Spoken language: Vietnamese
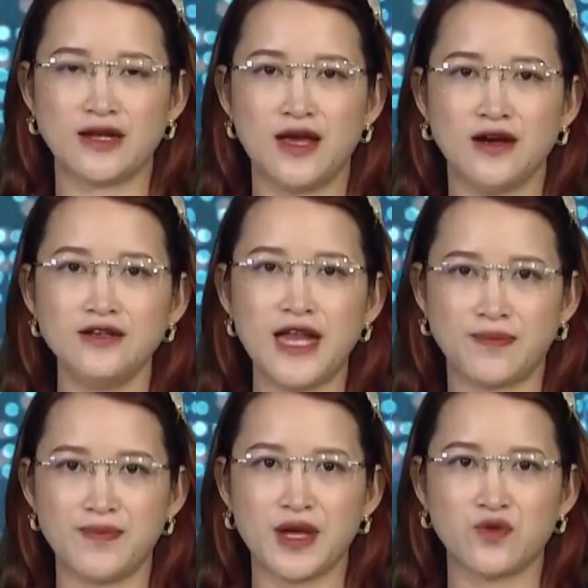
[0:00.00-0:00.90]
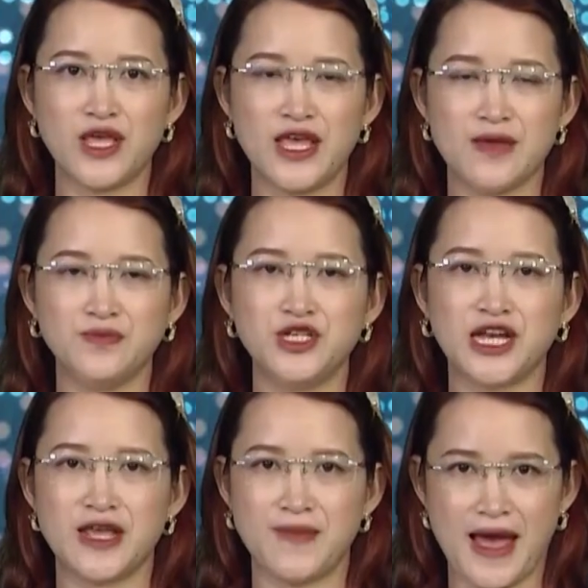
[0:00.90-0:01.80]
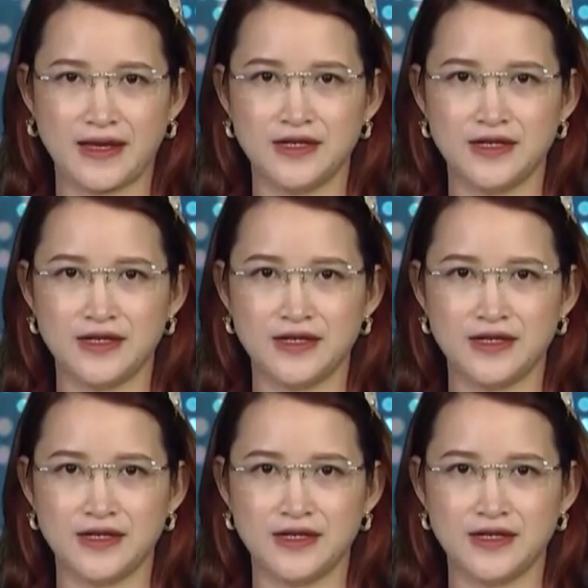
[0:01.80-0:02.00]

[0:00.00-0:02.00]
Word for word: lở đặc biệt nguy hiểm trên địa bàn.